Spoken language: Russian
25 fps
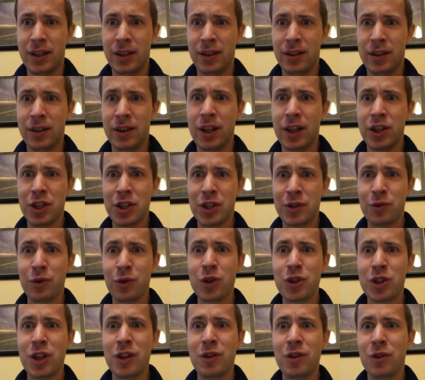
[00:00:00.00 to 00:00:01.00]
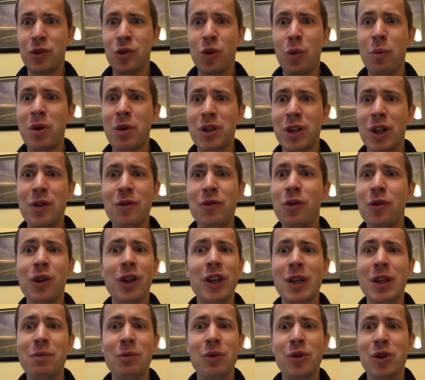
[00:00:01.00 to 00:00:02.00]
Ты даже свой теле- номер телефона
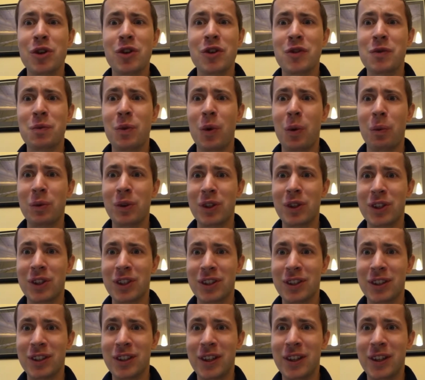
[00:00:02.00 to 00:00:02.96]
не можешь вспомнить.